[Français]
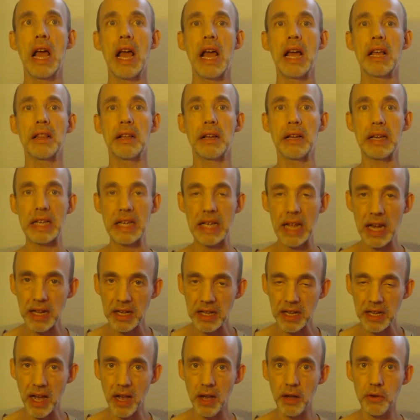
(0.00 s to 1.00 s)
être
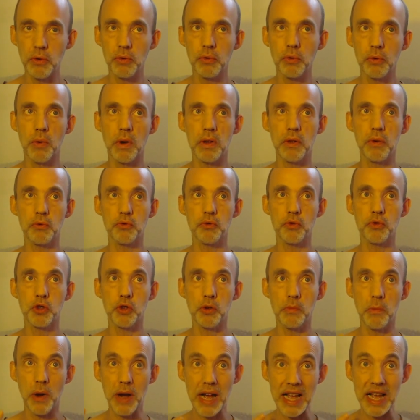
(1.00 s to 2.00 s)
quelqu'un, que nous croyons
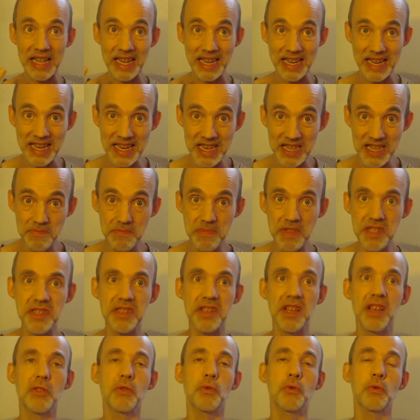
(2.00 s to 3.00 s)
justement être
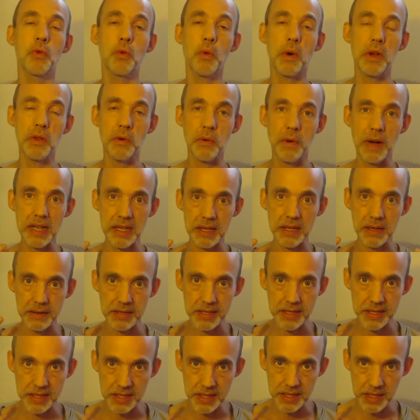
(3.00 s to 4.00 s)
limité, que nous croyons être
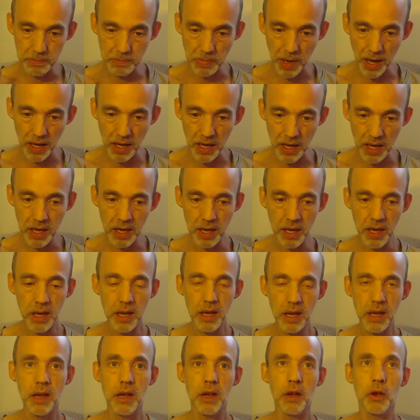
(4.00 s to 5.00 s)
séparé
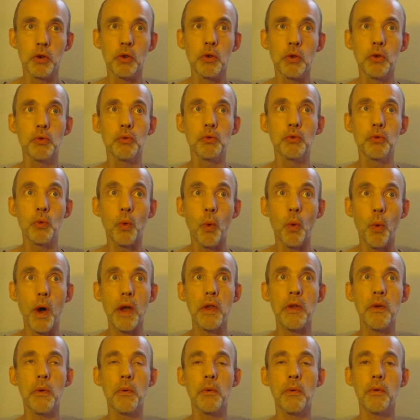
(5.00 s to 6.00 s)
que nous ne
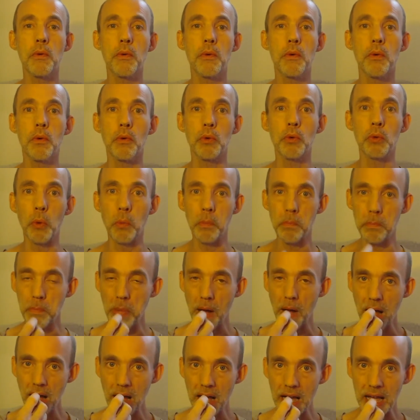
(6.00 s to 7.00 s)
croyons ne
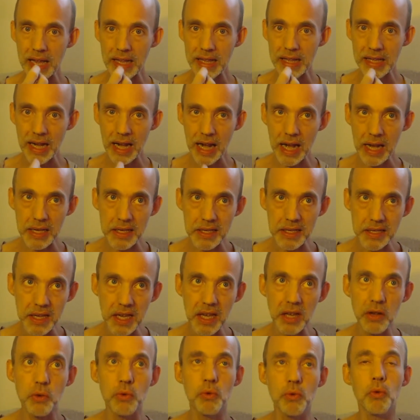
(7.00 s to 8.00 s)
pas être
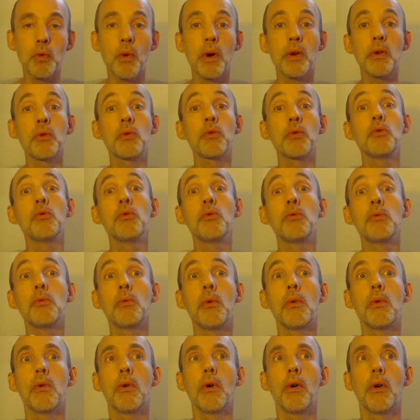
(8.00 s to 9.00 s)
assez, que nous croyons que
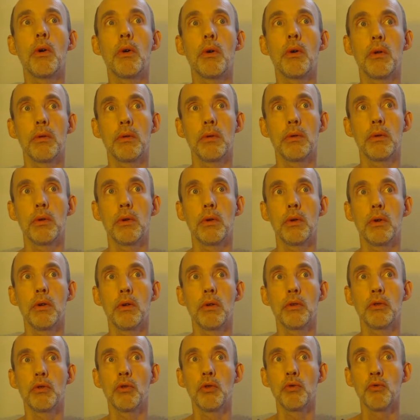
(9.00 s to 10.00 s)

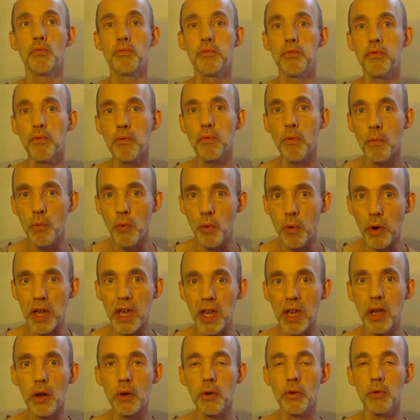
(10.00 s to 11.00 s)
nous, pouvons
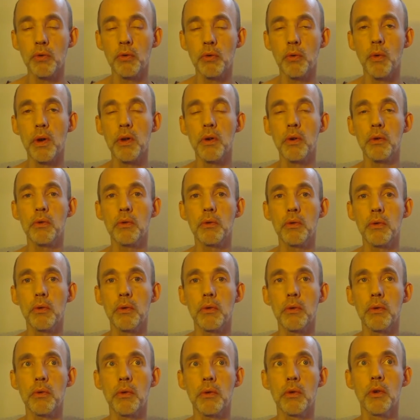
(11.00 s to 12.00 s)
mourir, que nous croyons
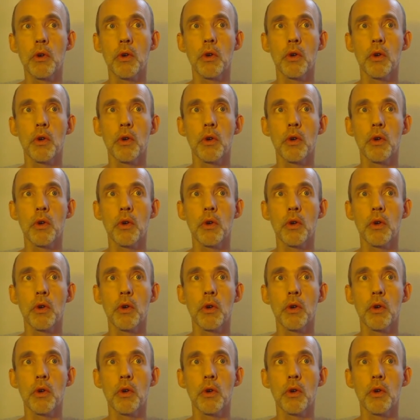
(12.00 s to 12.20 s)
que